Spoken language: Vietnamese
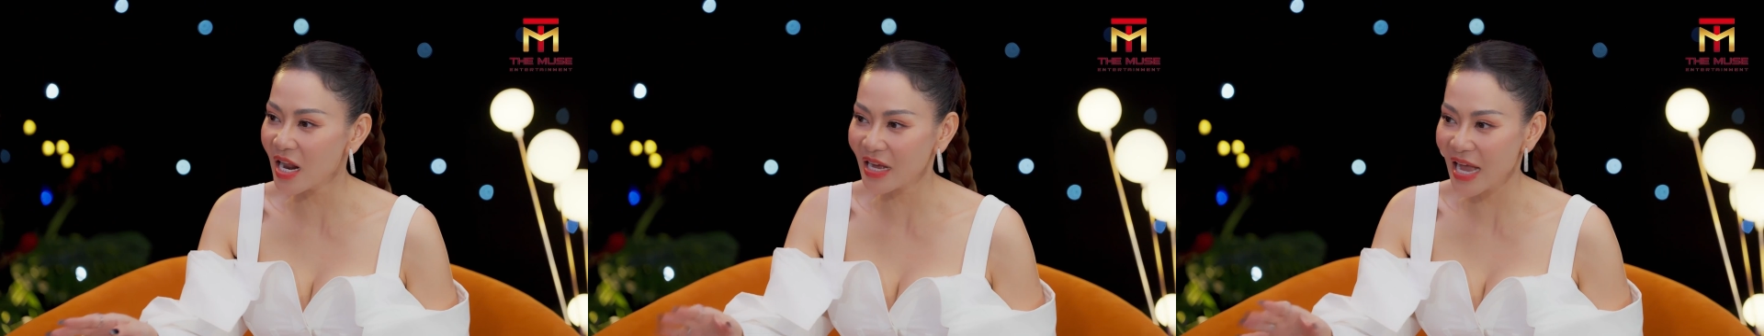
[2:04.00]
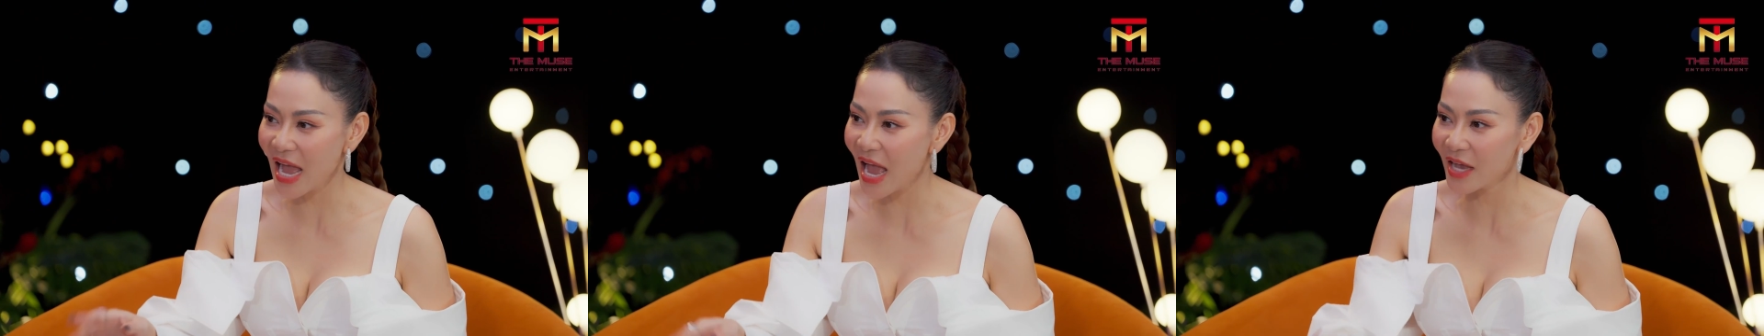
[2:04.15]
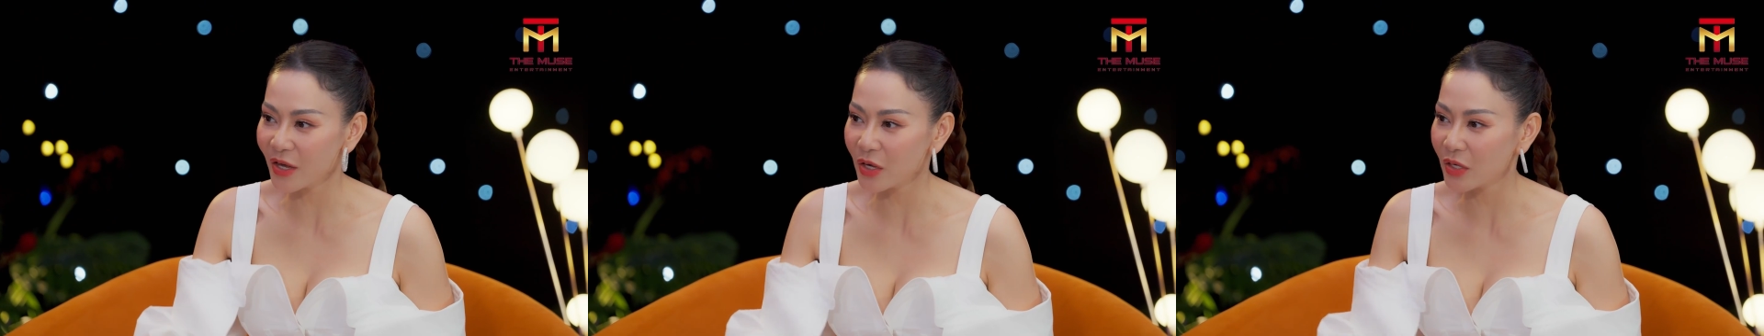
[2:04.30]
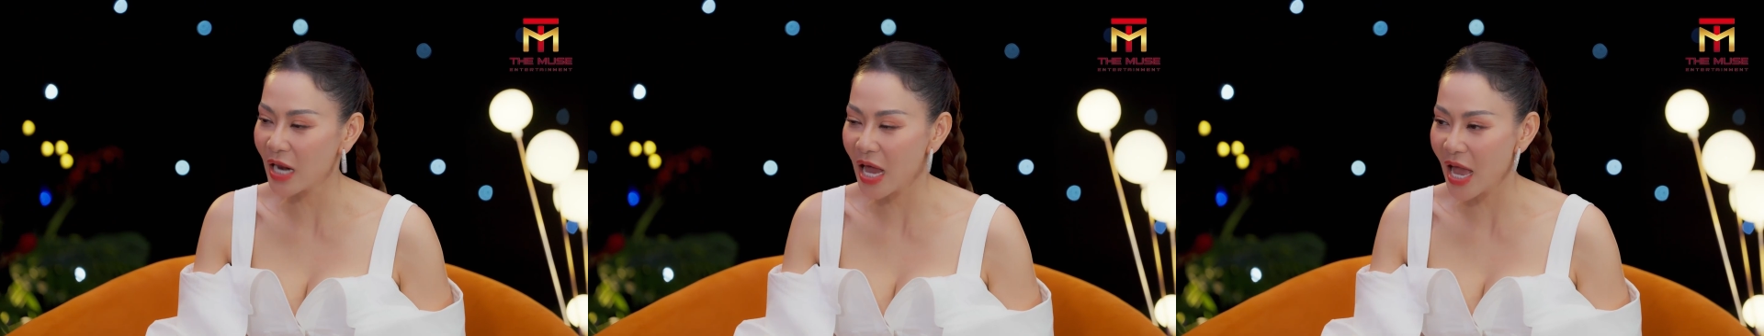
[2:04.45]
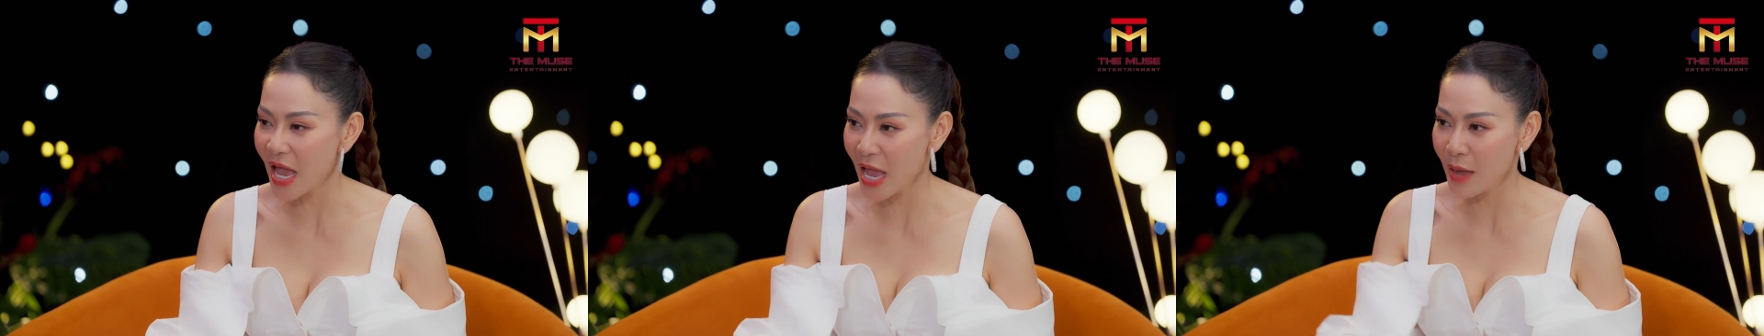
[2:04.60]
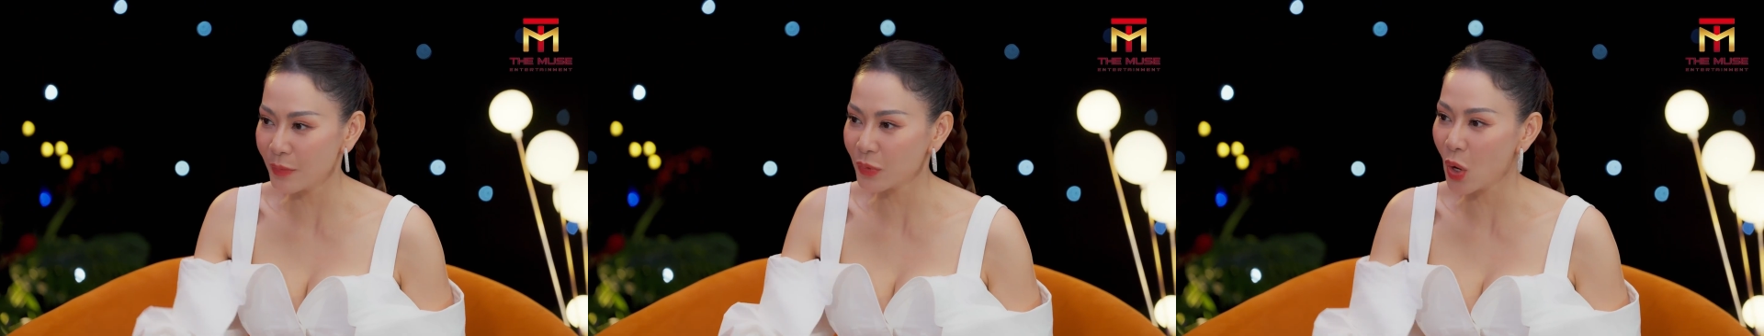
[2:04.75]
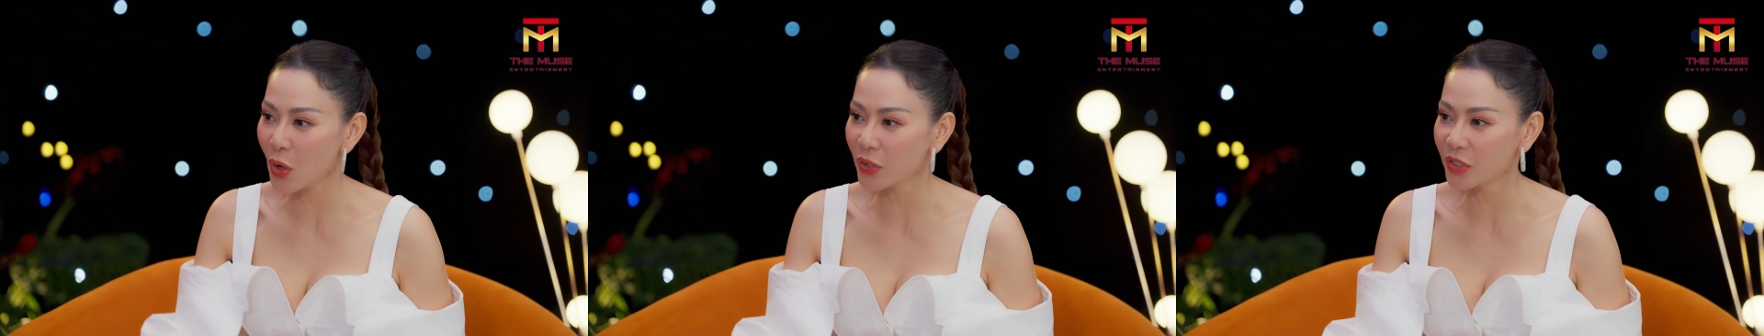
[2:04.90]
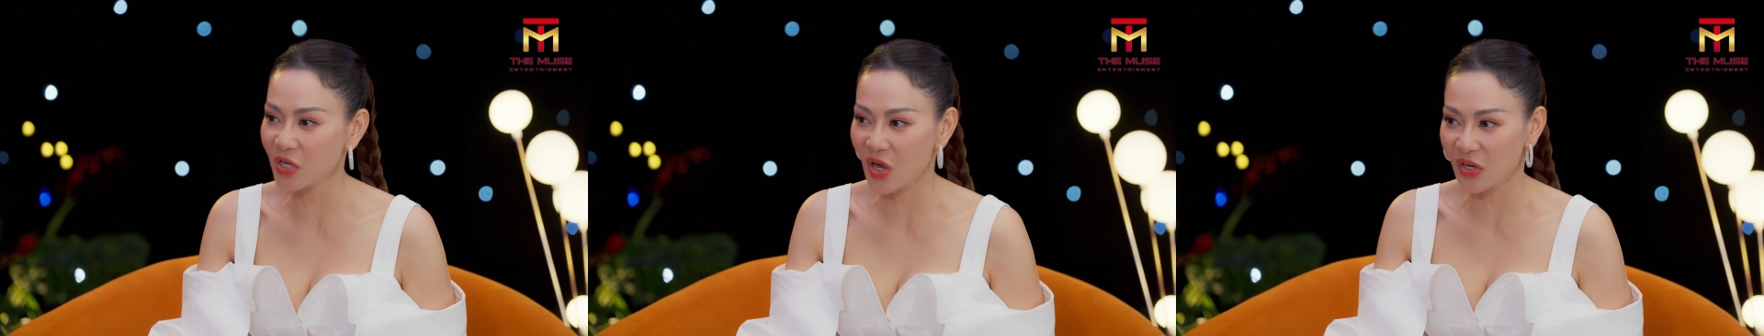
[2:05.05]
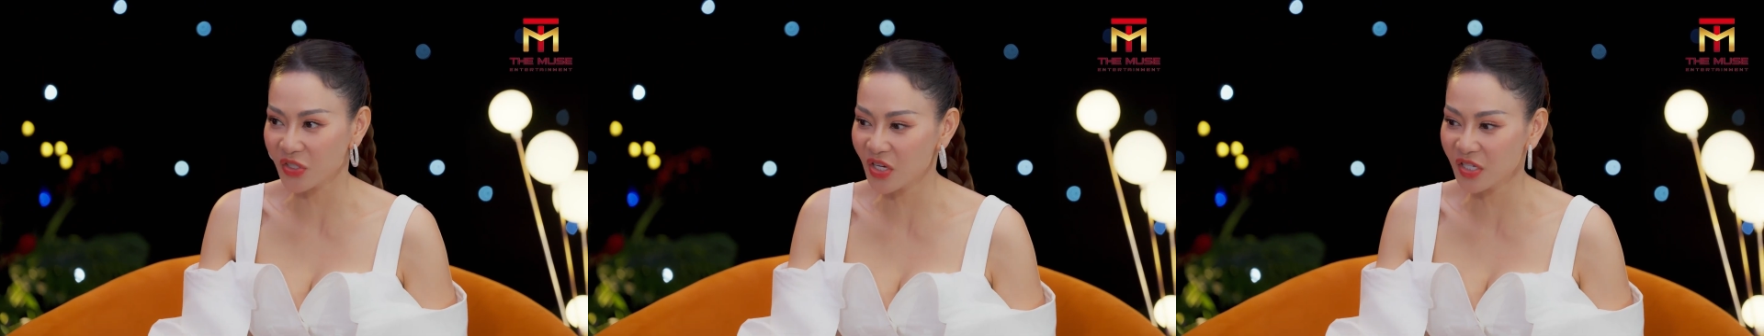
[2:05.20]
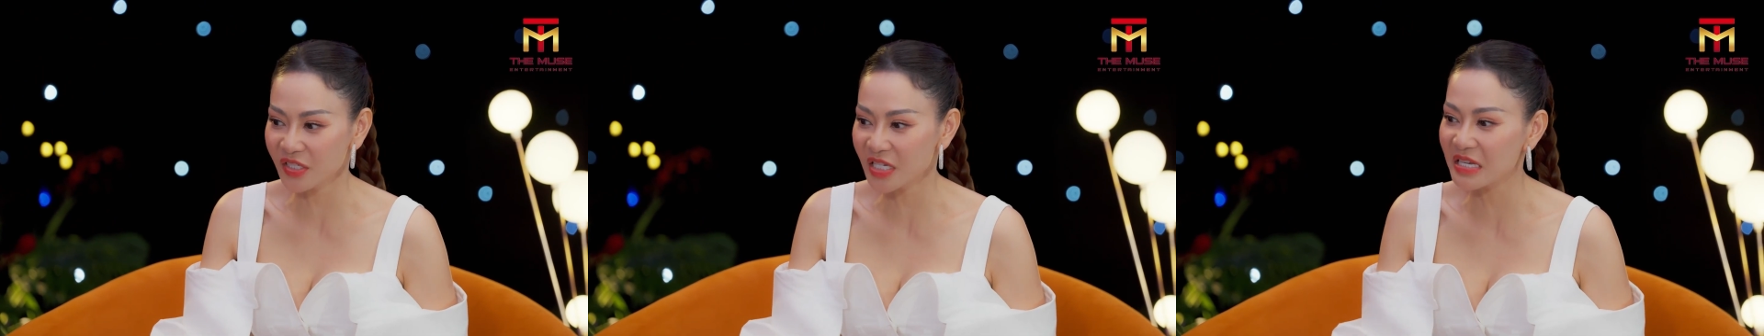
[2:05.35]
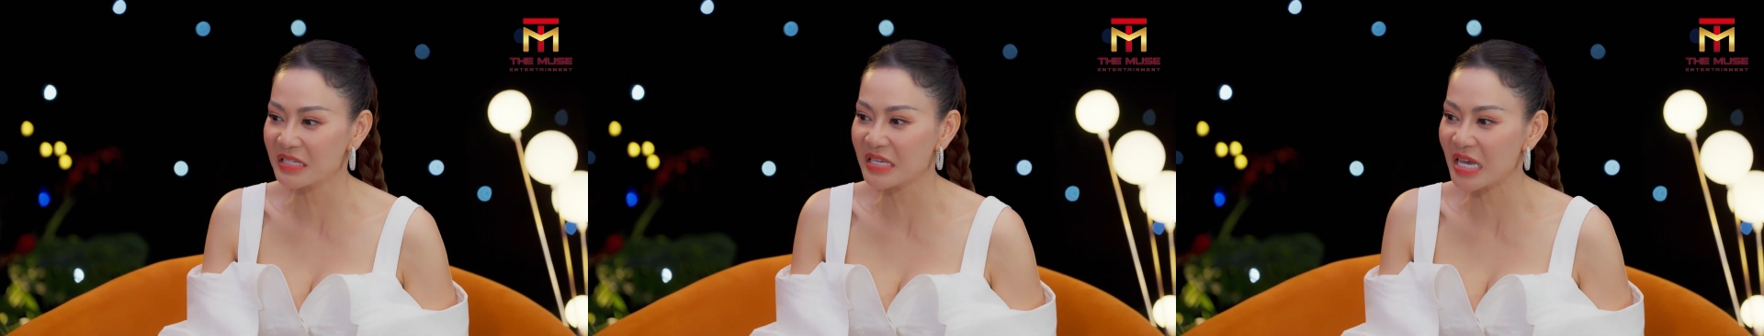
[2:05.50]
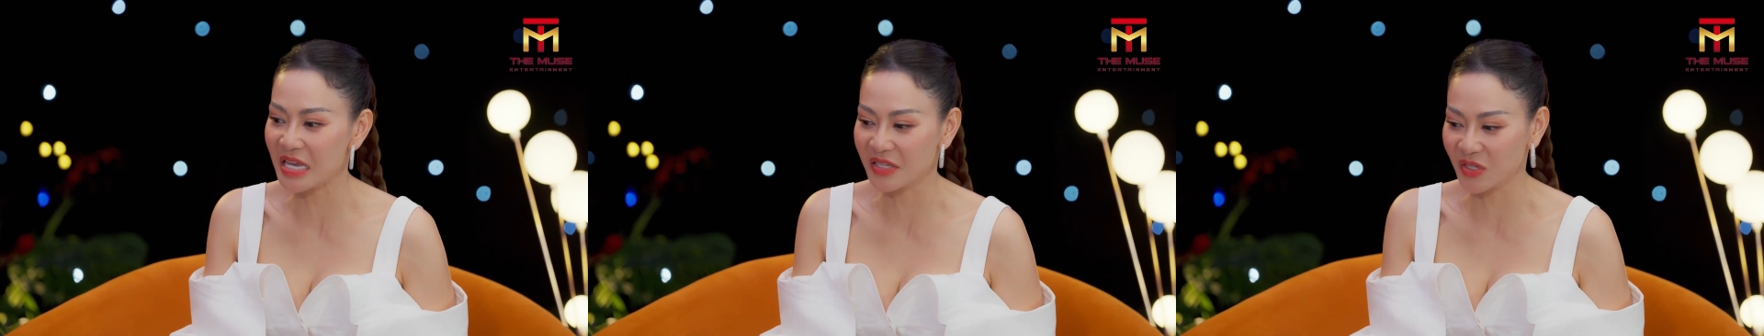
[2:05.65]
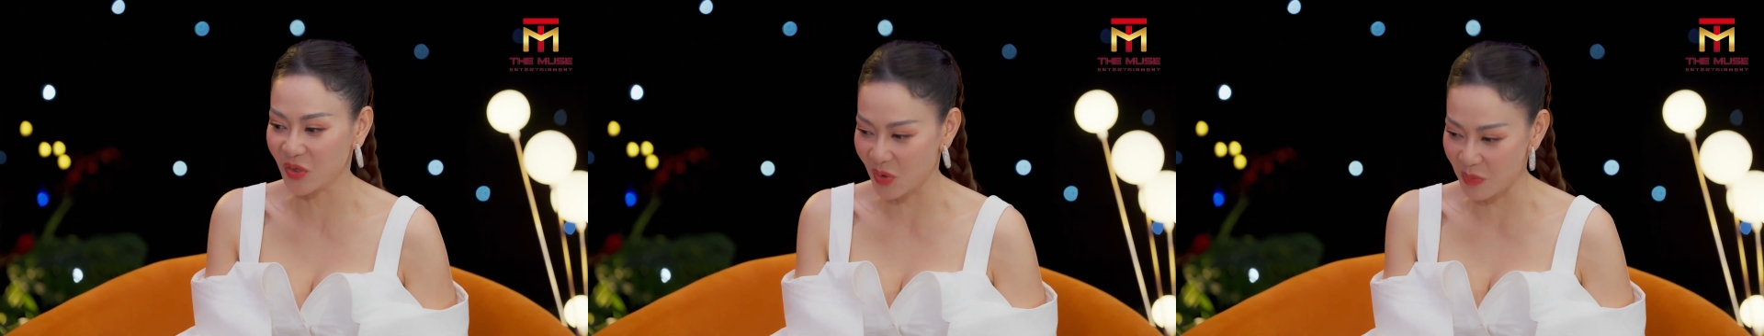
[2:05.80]
ngại là em thôi, chứ còn chương trình
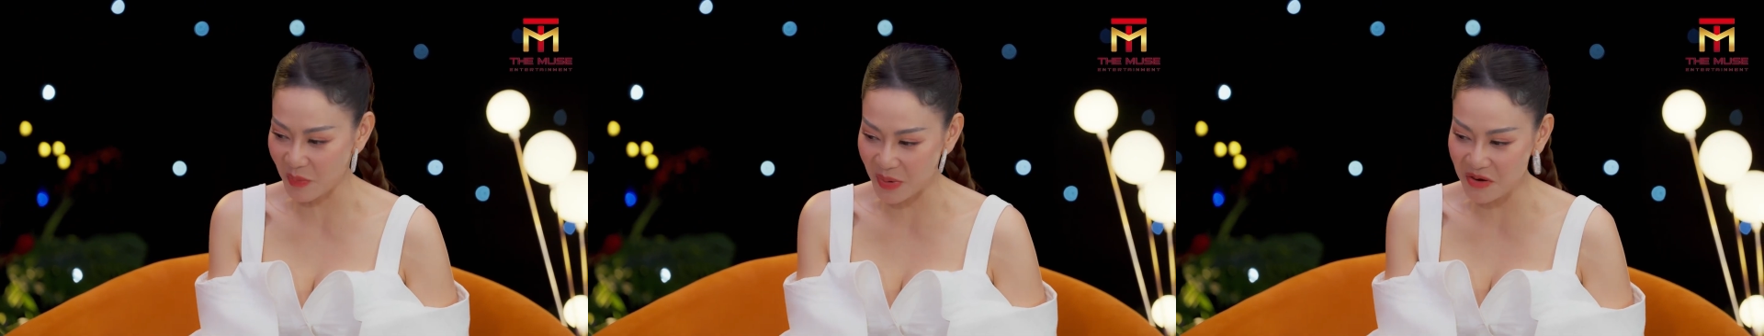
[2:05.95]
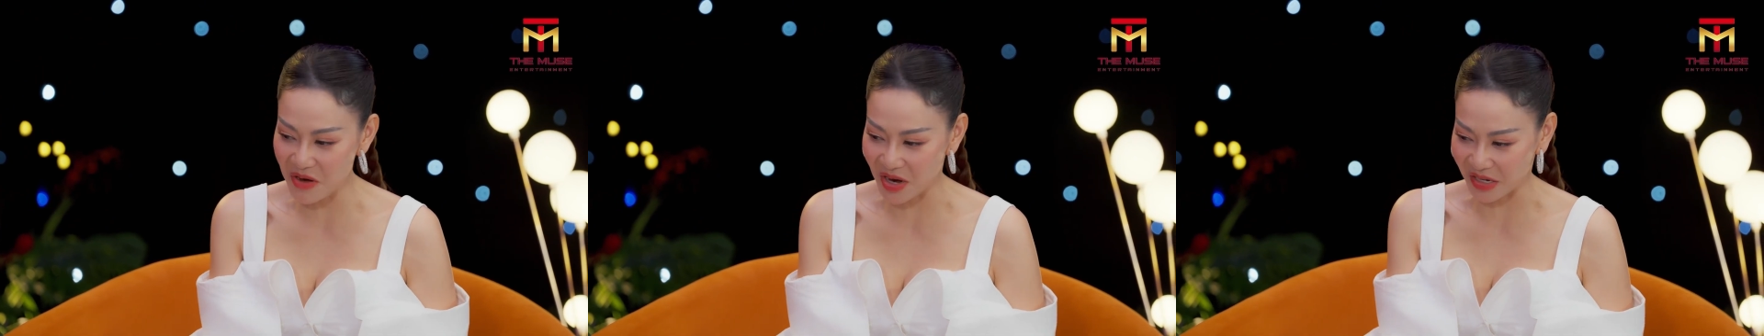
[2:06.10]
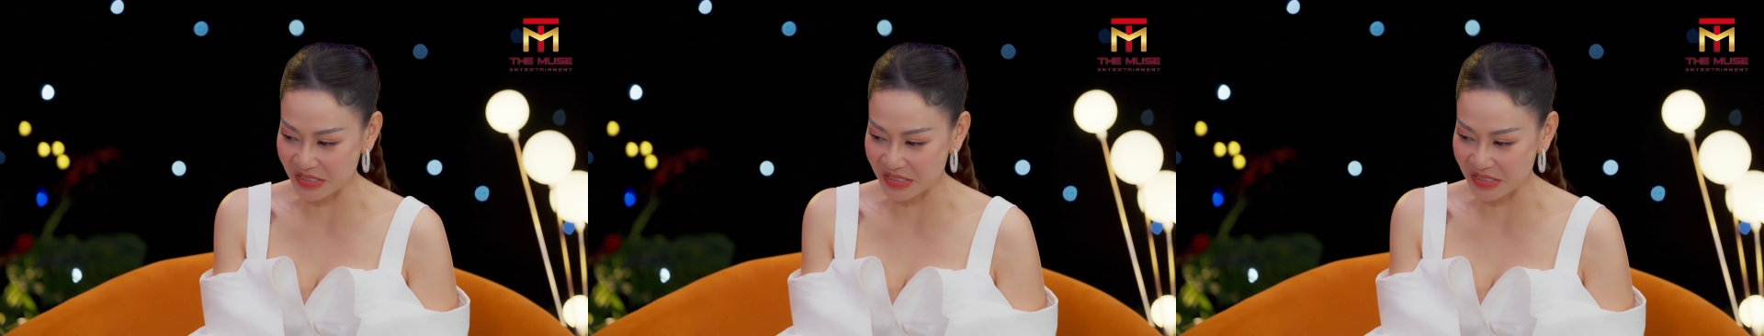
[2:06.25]
chị chỗ mà được